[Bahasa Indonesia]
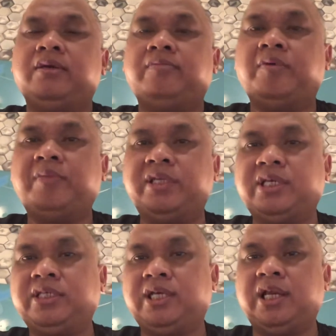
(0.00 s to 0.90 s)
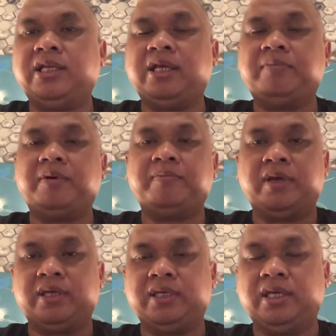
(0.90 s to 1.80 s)
Pemirsa sekalian yang
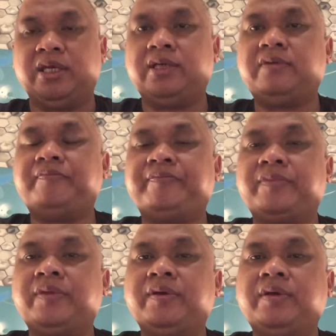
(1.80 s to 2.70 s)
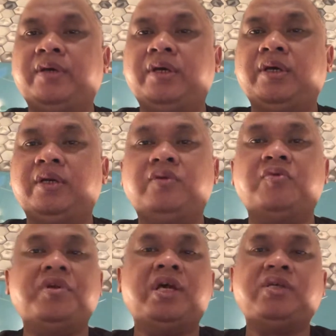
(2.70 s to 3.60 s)
berbahagia,
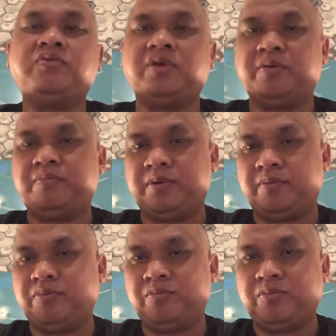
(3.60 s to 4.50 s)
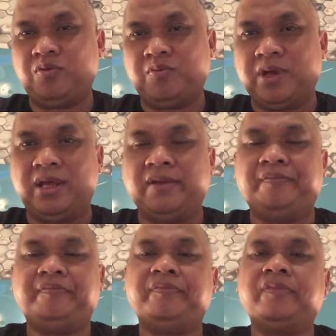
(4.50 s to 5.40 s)
dunia sudah berubah.
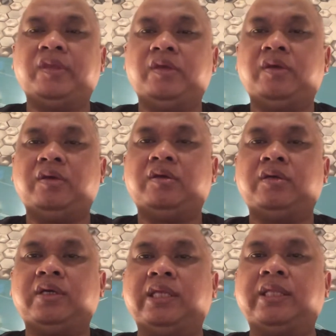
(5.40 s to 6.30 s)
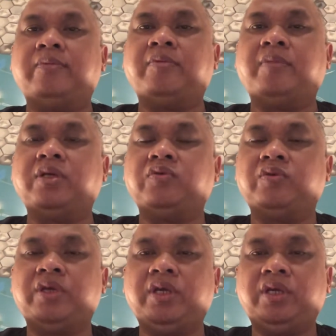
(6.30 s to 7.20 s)
Kita
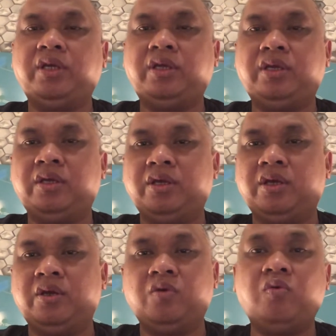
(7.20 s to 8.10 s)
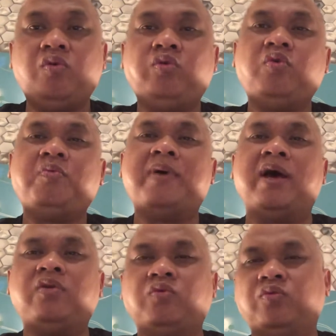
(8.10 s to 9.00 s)
memasuki kultur
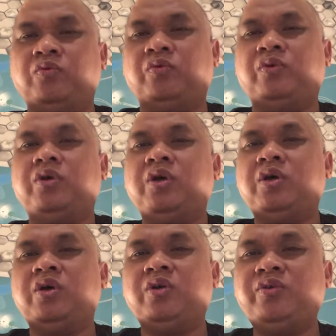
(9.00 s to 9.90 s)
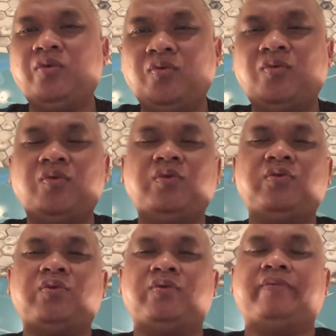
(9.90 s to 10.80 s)
baru, new kultur,